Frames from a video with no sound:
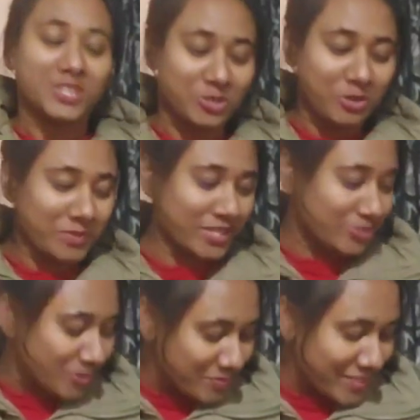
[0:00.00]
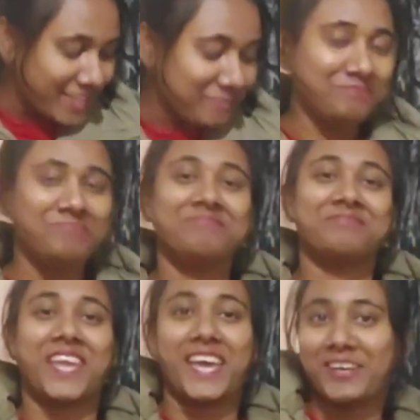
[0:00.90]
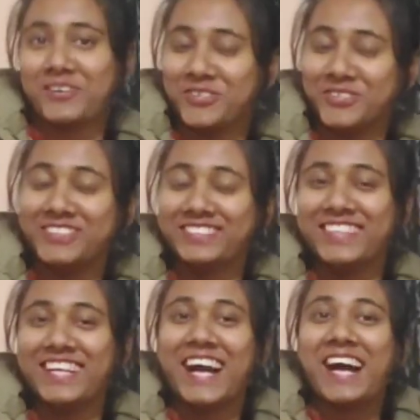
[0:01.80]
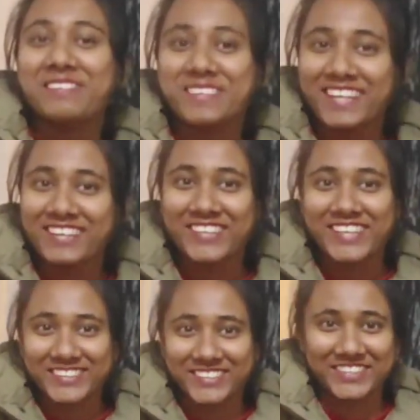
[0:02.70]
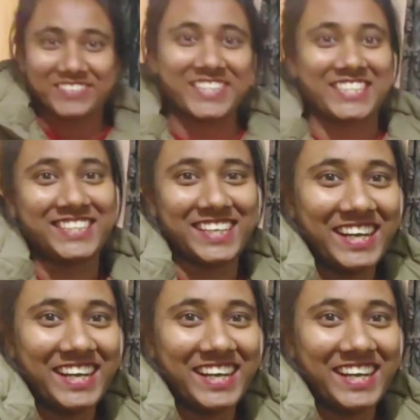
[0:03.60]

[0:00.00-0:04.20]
তবে তবে এখন আমি না ওয়েট করতে পারছি না